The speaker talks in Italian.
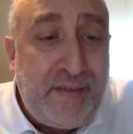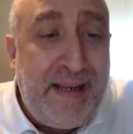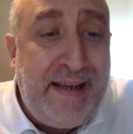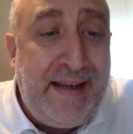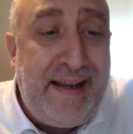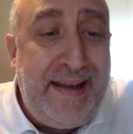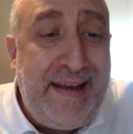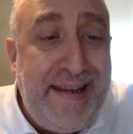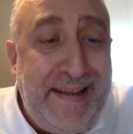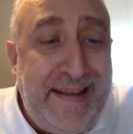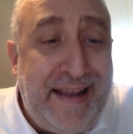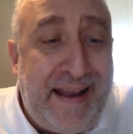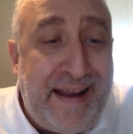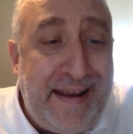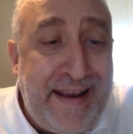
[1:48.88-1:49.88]
eh,
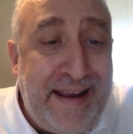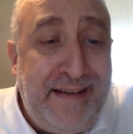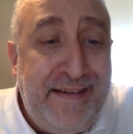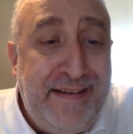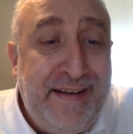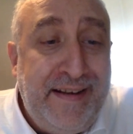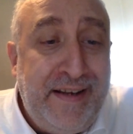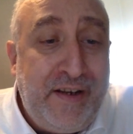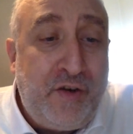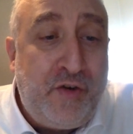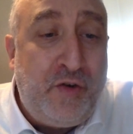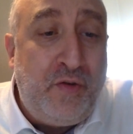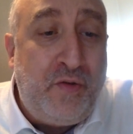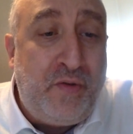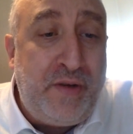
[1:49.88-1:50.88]
l'Italia
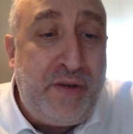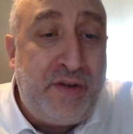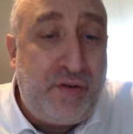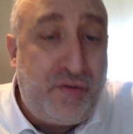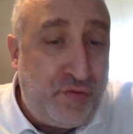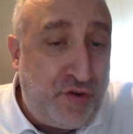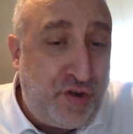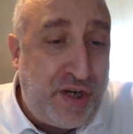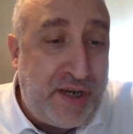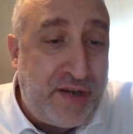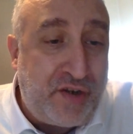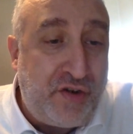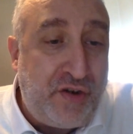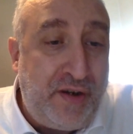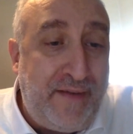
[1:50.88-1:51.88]
con questo
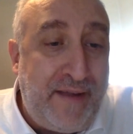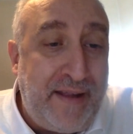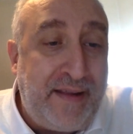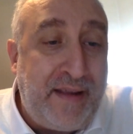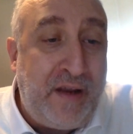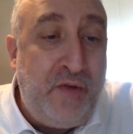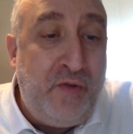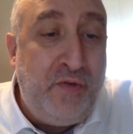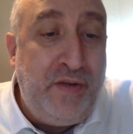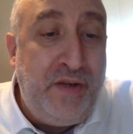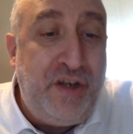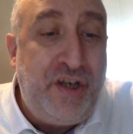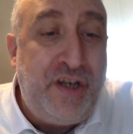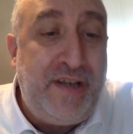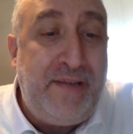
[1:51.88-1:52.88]
successo diventa
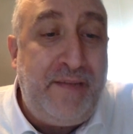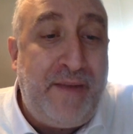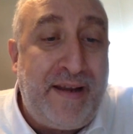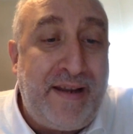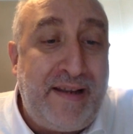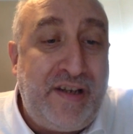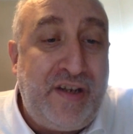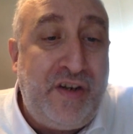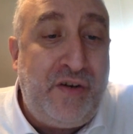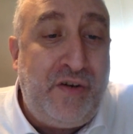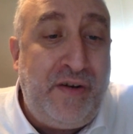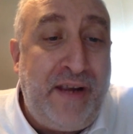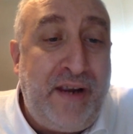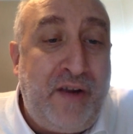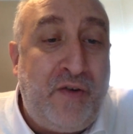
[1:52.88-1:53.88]
l'undicesima
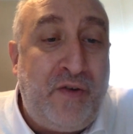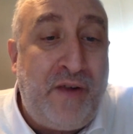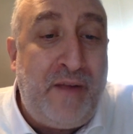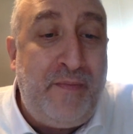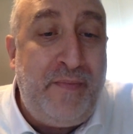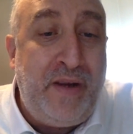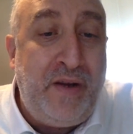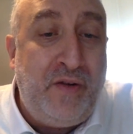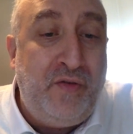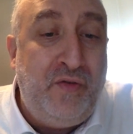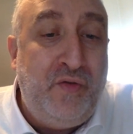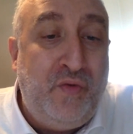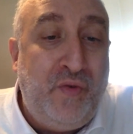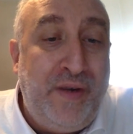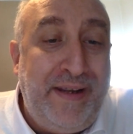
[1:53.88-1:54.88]
nazione con almeno
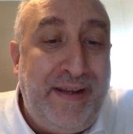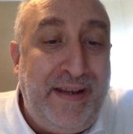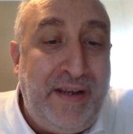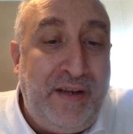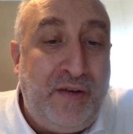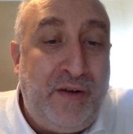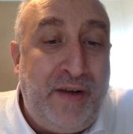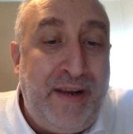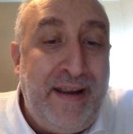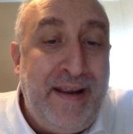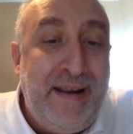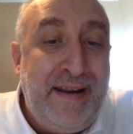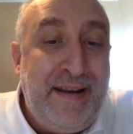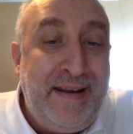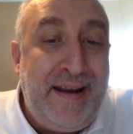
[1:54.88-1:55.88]
due titoli
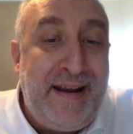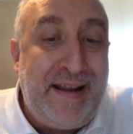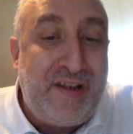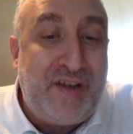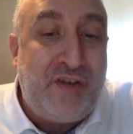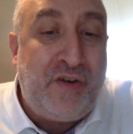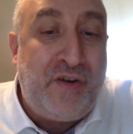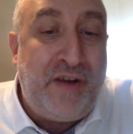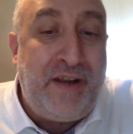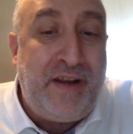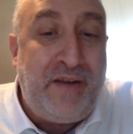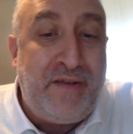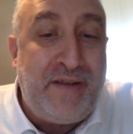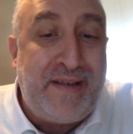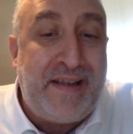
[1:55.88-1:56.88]
nella storia
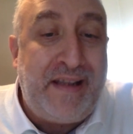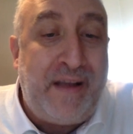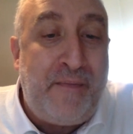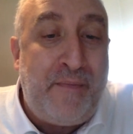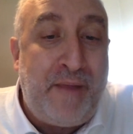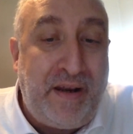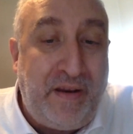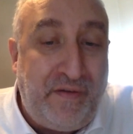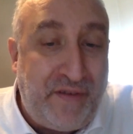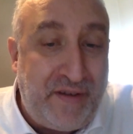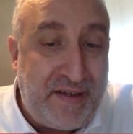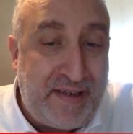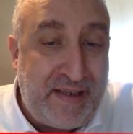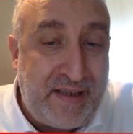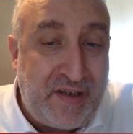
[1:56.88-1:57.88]
di questa
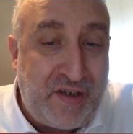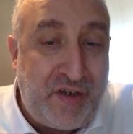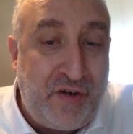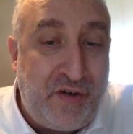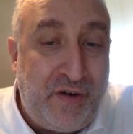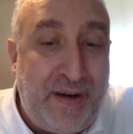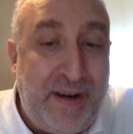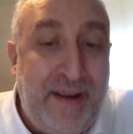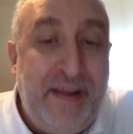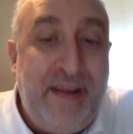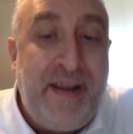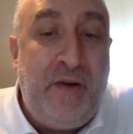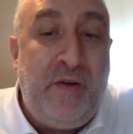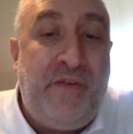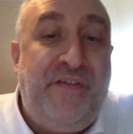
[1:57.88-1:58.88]
manifestazione
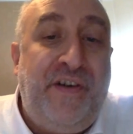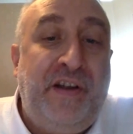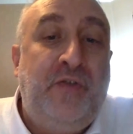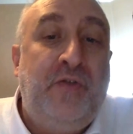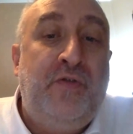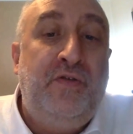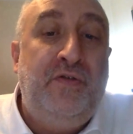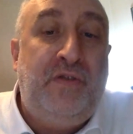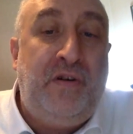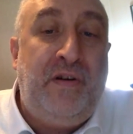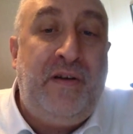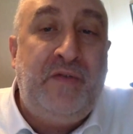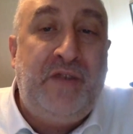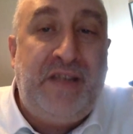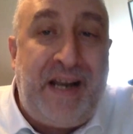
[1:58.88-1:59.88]
e lo ha fatto contro
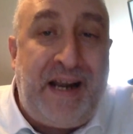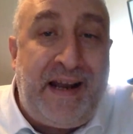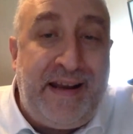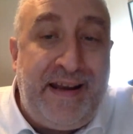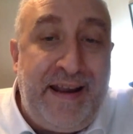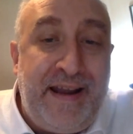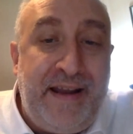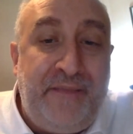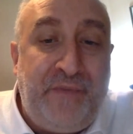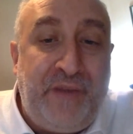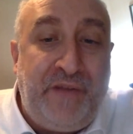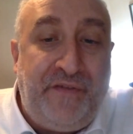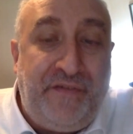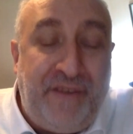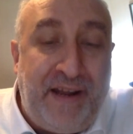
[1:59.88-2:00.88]
l'Australia
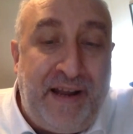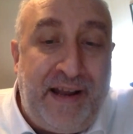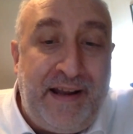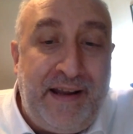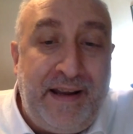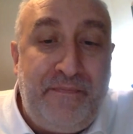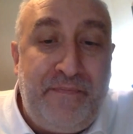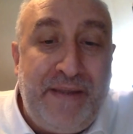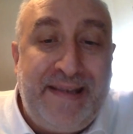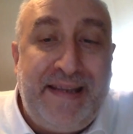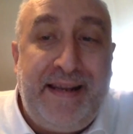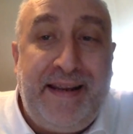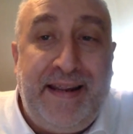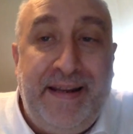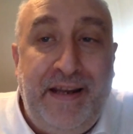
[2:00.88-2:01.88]
in finale che
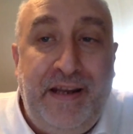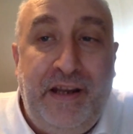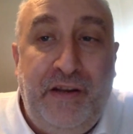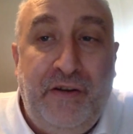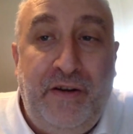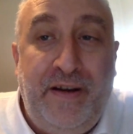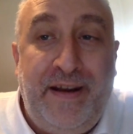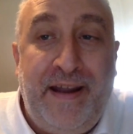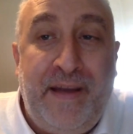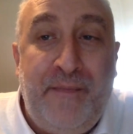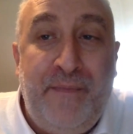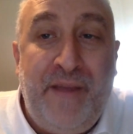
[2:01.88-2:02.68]
pensate che di titoli ne ha